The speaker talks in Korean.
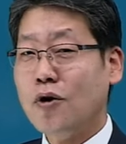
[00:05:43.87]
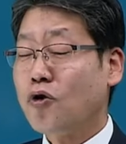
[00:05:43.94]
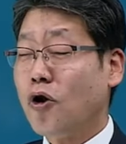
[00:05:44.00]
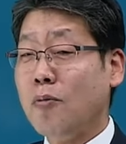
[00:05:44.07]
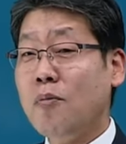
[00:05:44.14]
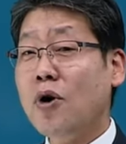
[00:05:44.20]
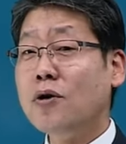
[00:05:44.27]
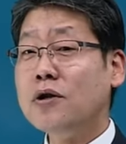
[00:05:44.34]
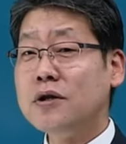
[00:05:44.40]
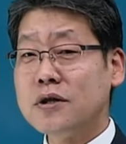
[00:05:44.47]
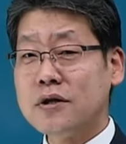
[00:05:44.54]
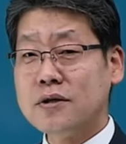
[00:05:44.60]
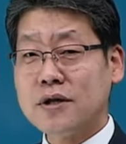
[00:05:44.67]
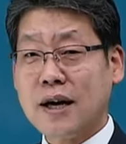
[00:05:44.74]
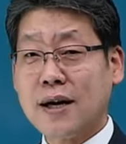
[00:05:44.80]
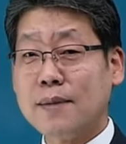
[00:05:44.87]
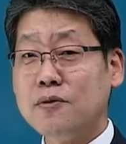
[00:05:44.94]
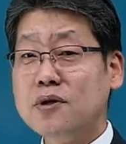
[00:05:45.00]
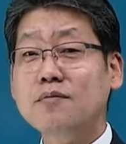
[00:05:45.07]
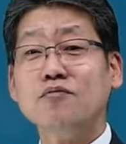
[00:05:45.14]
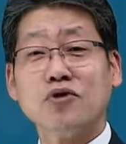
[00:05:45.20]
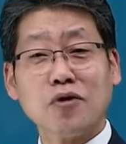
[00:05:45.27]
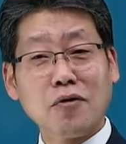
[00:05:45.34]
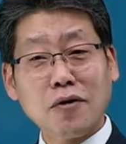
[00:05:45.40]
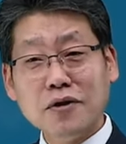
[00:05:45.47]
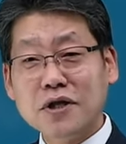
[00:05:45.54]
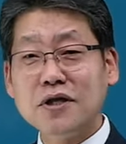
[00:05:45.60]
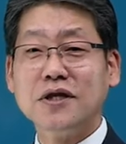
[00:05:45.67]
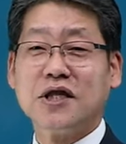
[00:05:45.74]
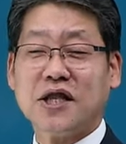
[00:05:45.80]
겁먹는 사람은
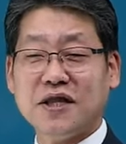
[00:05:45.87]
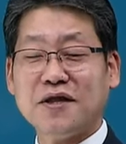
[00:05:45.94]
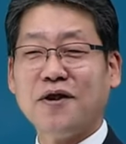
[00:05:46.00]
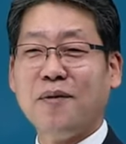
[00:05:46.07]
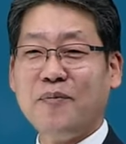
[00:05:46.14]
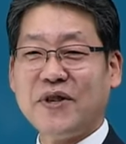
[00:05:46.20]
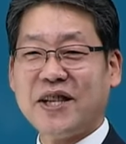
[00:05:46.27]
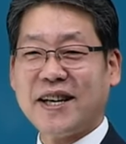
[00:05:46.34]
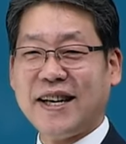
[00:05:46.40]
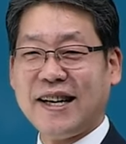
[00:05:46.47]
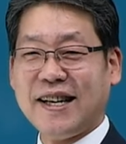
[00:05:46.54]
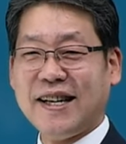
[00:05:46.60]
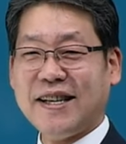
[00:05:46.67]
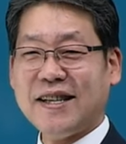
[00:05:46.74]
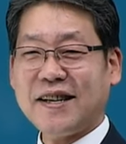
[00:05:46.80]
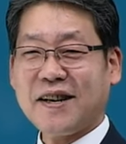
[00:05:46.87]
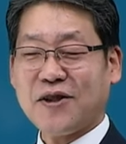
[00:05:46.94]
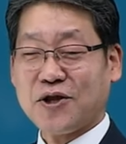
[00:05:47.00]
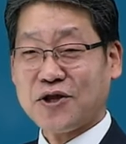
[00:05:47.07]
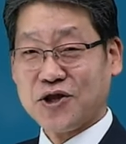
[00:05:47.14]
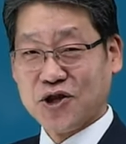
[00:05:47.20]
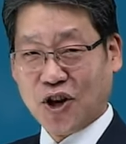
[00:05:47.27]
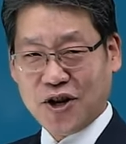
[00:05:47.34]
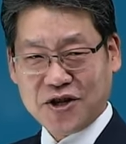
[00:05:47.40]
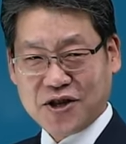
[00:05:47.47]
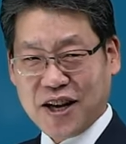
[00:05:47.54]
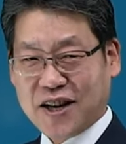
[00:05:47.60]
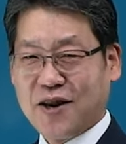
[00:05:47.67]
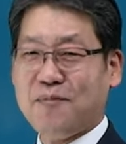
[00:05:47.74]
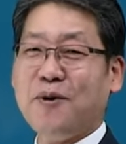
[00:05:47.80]
무조건 지는 겁니다. 그래서
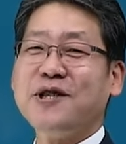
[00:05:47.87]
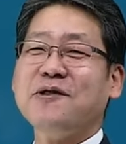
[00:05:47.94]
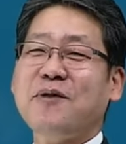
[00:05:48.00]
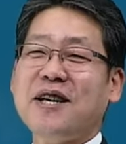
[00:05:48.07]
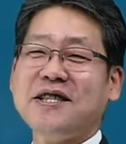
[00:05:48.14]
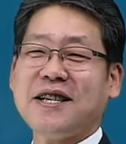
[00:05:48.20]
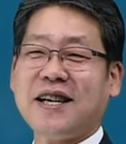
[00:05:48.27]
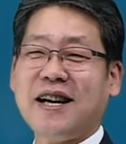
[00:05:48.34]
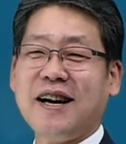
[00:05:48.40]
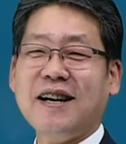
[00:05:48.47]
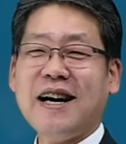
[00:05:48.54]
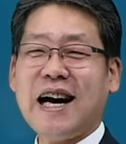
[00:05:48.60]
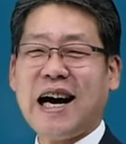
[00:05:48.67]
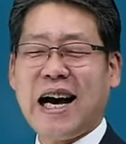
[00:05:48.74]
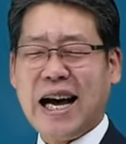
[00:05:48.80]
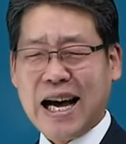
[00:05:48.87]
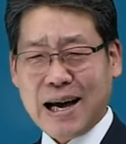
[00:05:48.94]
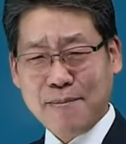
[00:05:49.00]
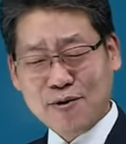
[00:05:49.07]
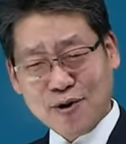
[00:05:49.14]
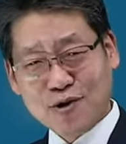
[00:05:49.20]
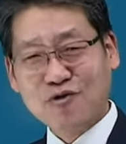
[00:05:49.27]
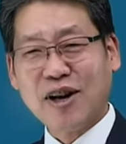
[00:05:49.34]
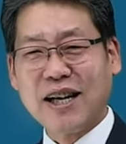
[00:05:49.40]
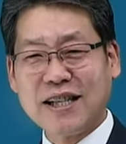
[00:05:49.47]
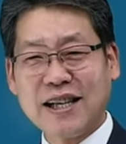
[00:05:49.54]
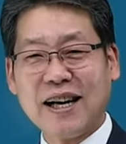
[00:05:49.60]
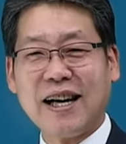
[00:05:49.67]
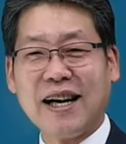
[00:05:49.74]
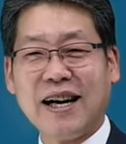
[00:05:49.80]
절대 겁먹지 말자. 아무것도
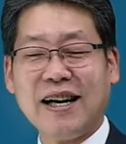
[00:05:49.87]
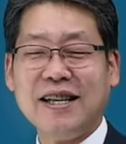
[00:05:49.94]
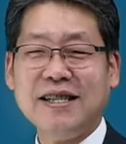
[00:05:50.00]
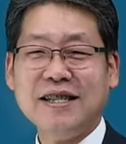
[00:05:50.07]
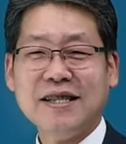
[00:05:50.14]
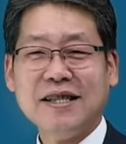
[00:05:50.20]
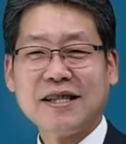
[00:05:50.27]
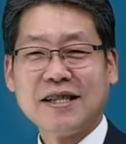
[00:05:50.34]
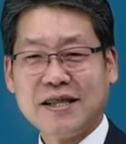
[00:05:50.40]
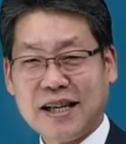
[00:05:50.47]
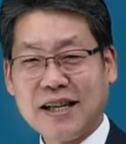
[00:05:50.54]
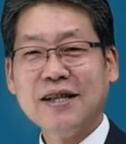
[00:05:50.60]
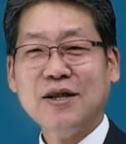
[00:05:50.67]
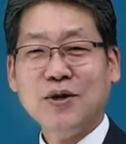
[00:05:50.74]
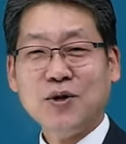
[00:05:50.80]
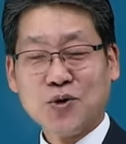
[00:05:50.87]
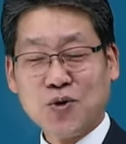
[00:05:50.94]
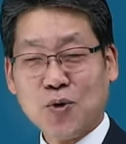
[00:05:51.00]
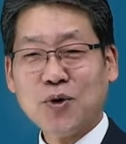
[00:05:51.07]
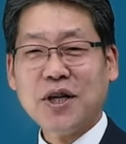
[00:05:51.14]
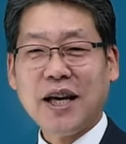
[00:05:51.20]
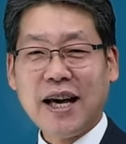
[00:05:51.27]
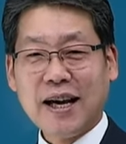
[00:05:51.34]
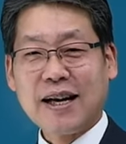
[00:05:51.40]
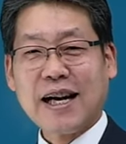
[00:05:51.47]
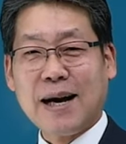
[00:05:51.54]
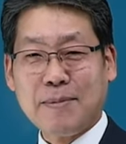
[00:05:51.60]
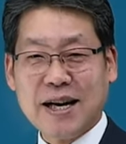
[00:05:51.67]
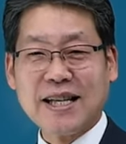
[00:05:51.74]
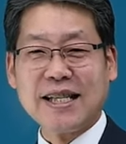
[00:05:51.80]
아니다. 그냥 종이에
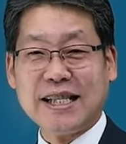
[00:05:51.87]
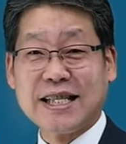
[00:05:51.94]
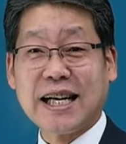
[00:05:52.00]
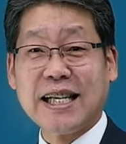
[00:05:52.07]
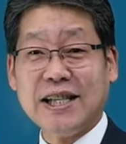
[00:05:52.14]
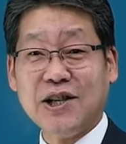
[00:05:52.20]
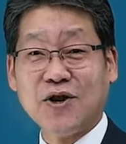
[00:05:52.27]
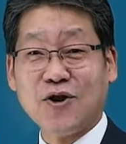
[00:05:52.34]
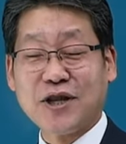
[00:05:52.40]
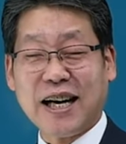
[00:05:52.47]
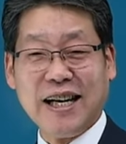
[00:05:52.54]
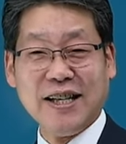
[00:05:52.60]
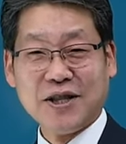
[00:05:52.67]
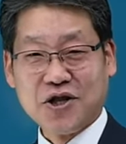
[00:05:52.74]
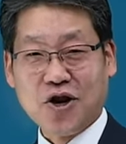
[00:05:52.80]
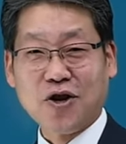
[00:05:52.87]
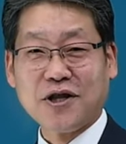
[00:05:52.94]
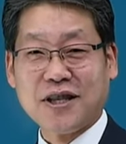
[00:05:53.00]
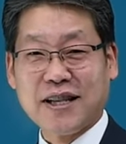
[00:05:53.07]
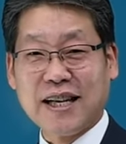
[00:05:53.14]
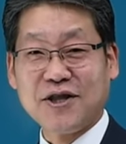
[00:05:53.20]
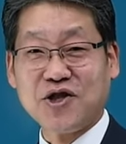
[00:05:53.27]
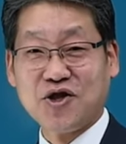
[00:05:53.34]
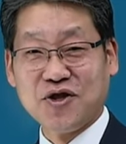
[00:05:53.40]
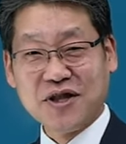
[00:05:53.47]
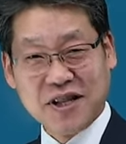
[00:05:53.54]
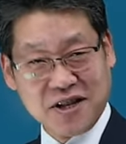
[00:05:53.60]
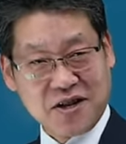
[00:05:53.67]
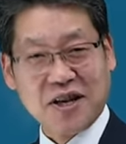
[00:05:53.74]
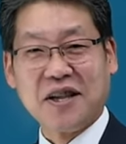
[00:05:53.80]
까만 글씨가 있는 거다. 첫 단추는
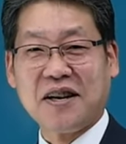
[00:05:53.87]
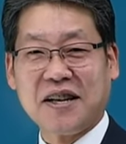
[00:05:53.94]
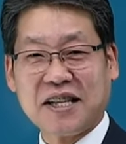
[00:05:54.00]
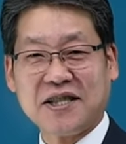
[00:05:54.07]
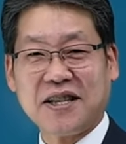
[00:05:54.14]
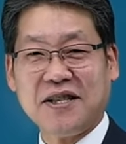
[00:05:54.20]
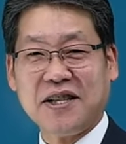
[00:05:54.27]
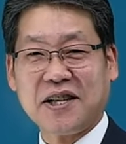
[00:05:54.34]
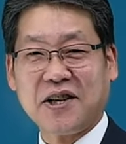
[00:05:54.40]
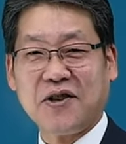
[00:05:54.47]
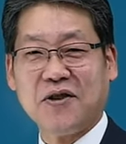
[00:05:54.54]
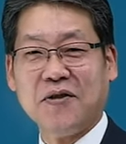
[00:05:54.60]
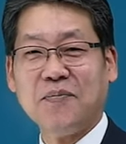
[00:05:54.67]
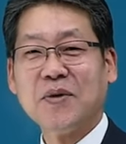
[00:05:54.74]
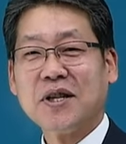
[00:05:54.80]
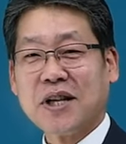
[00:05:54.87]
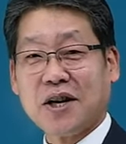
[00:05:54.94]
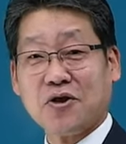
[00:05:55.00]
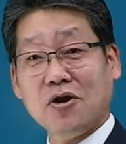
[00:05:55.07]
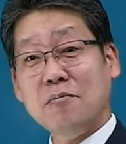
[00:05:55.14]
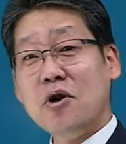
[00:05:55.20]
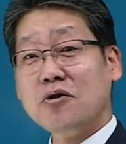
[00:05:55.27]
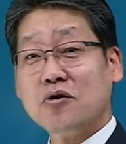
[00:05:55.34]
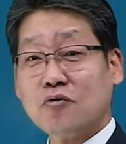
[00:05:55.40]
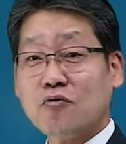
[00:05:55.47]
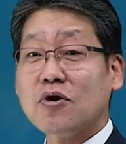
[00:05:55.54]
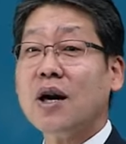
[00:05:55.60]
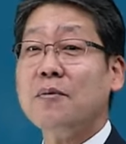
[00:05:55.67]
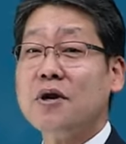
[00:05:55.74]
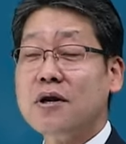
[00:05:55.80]
그렇게 생각하시라는 얘기예요. 다 설명 듣고
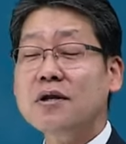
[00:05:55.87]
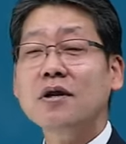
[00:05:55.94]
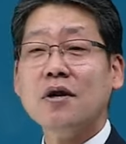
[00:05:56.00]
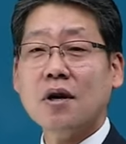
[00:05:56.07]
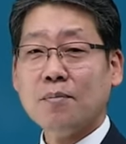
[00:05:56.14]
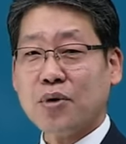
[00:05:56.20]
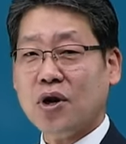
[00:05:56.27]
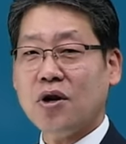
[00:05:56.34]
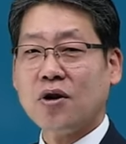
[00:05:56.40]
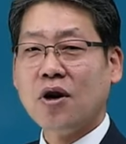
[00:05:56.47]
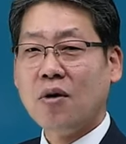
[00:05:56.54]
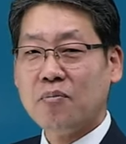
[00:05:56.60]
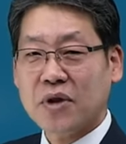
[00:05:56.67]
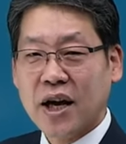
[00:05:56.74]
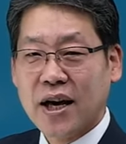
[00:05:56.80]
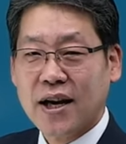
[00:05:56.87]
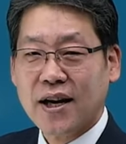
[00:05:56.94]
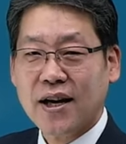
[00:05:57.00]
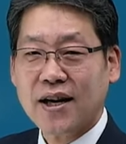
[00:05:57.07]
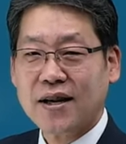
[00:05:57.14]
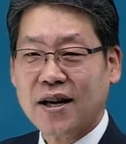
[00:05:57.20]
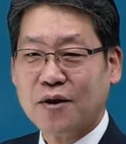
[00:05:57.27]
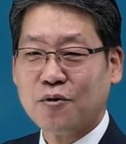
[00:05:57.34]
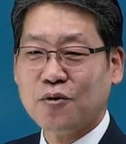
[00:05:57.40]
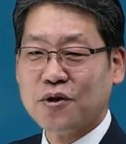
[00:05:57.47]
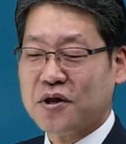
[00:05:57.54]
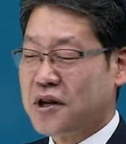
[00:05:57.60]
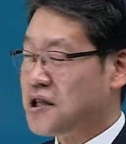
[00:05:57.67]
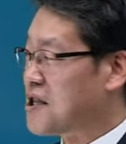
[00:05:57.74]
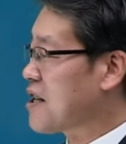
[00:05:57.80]
나면은 별거 없네 라고
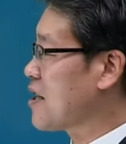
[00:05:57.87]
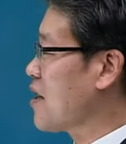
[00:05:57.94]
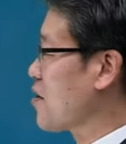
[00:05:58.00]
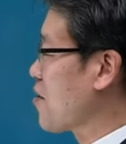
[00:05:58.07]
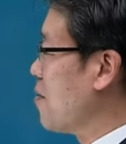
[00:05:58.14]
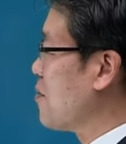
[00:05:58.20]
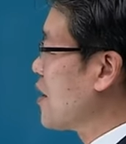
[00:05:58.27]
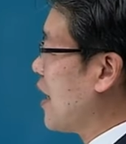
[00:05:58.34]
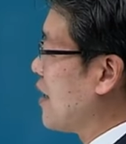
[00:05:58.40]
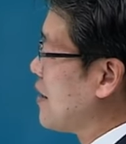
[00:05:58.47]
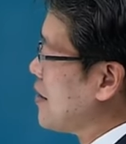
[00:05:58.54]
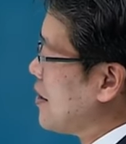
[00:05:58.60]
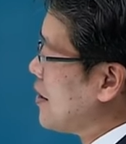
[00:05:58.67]
느끼시게 될 겁니다.